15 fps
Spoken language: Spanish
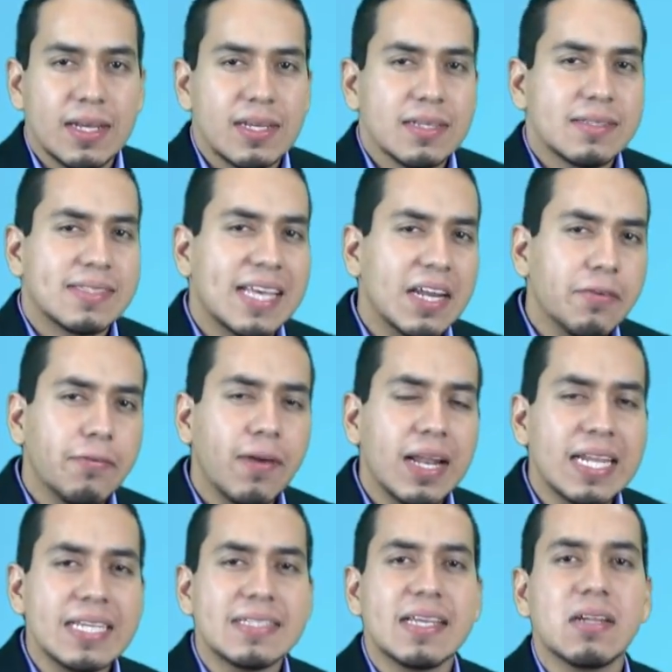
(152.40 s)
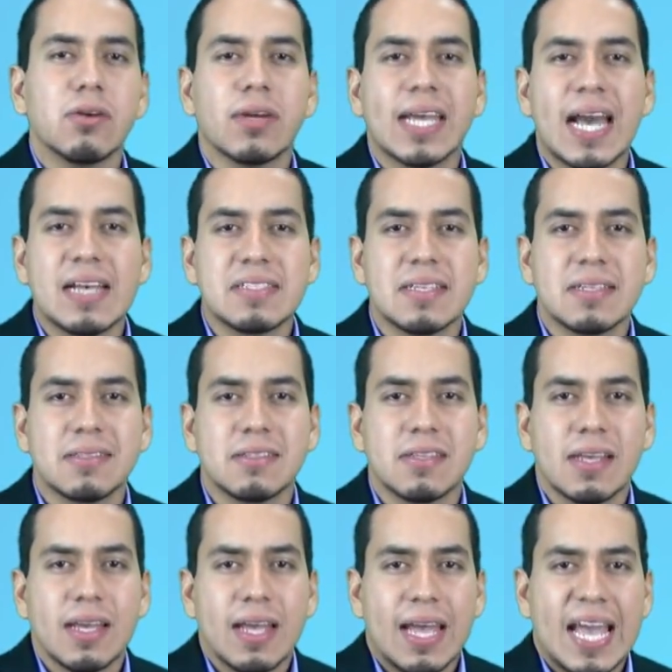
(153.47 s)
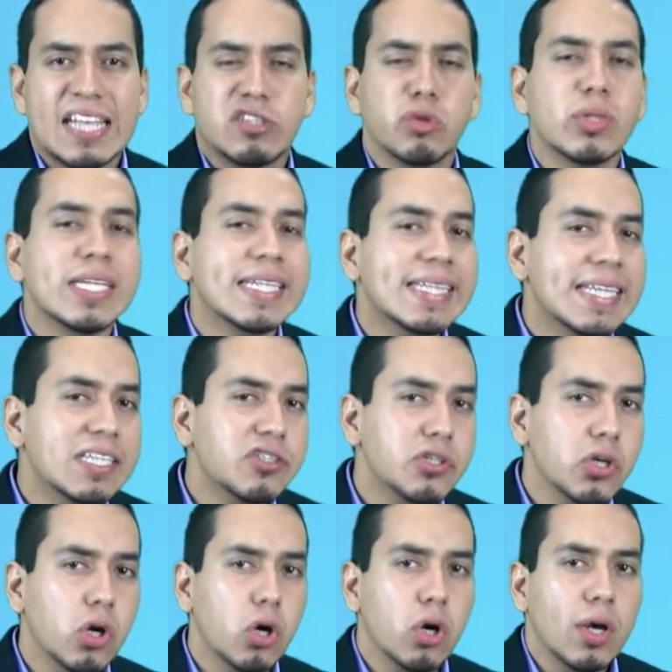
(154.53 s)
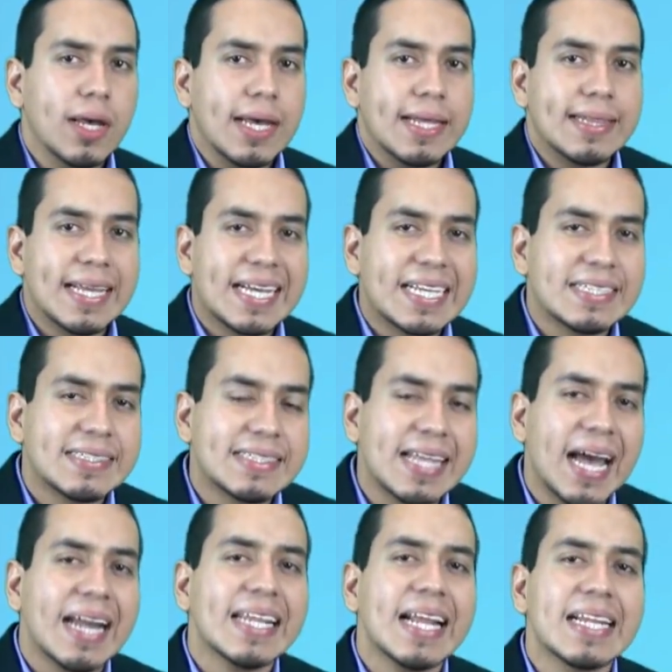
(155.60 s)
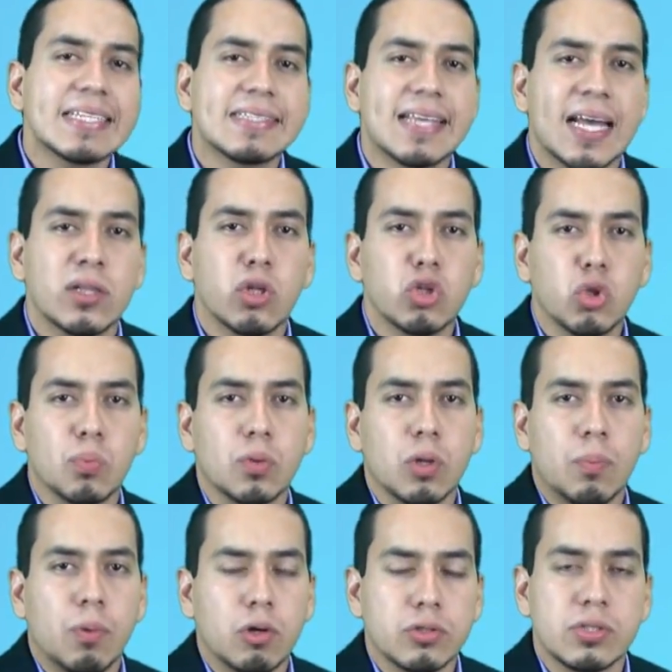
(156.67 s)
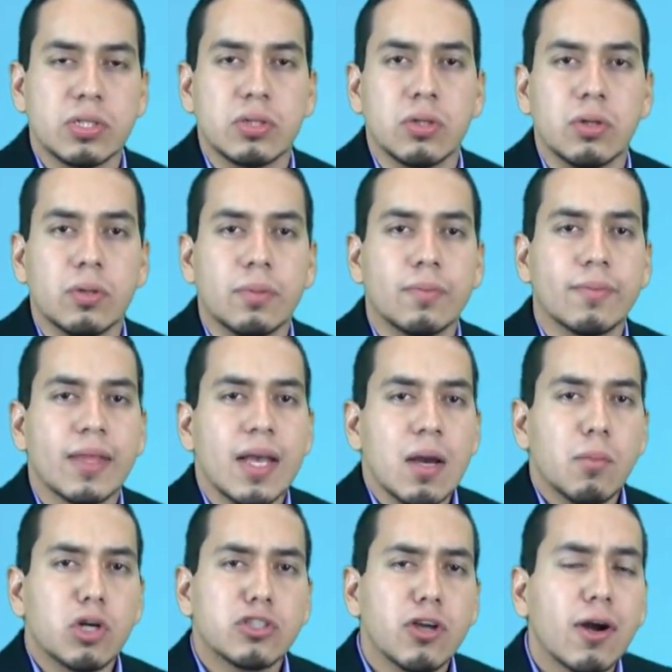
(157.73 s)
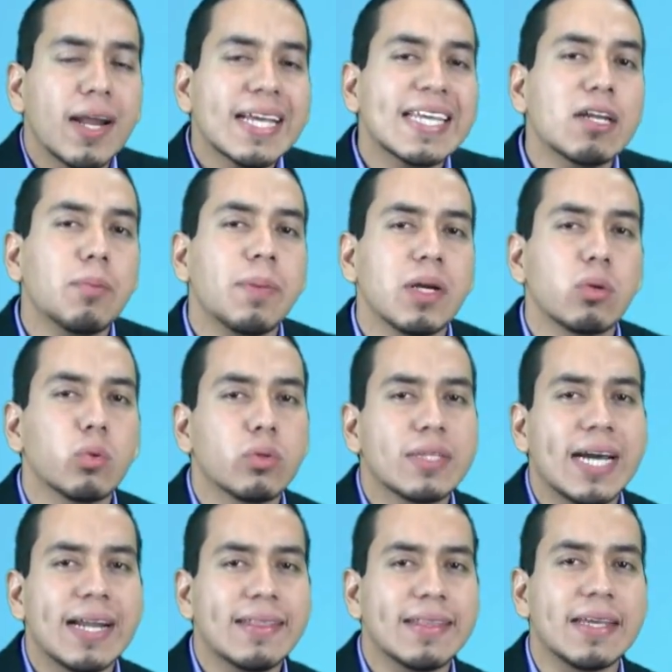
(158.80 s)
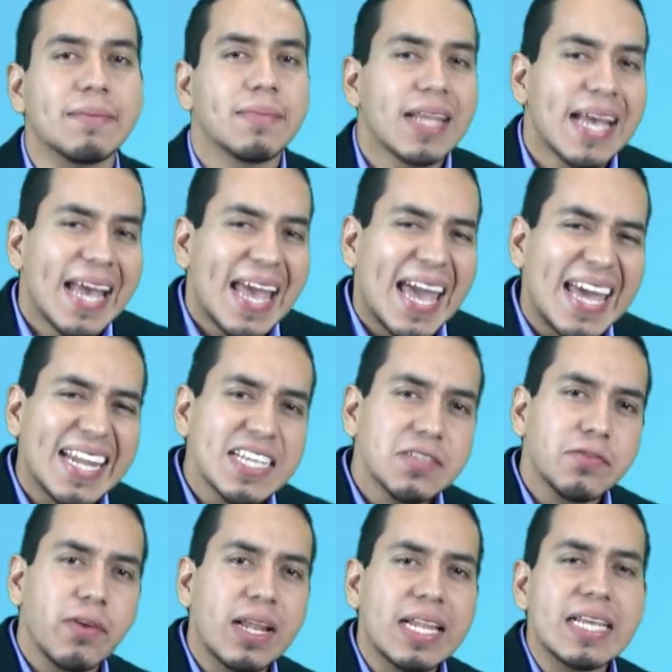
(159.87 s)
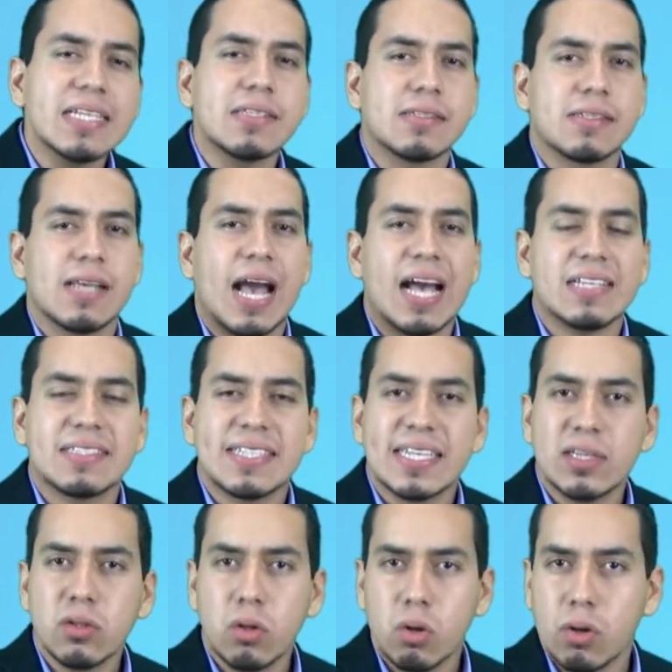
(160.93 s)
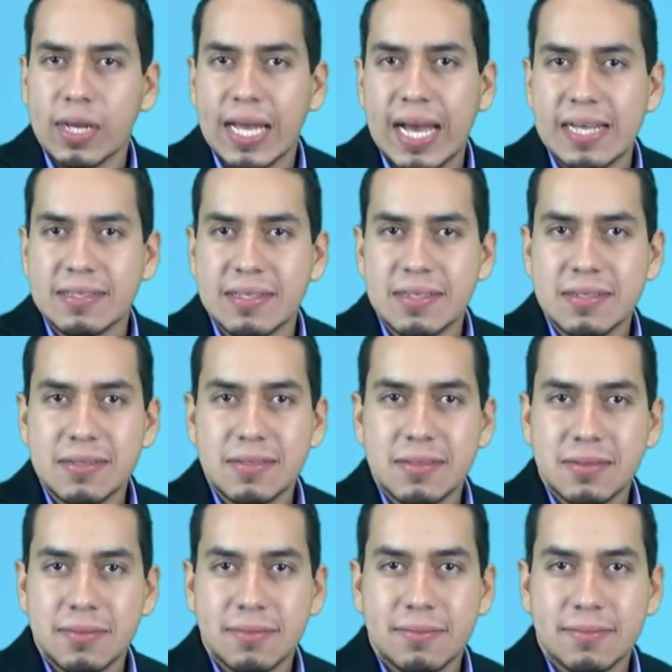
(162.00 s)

Ser feliz en lo que haces es un indicio de que estás realizando tu propósito. Por eso ahora quiero preguntarte, ¿eres feliz haciendo lo que haces?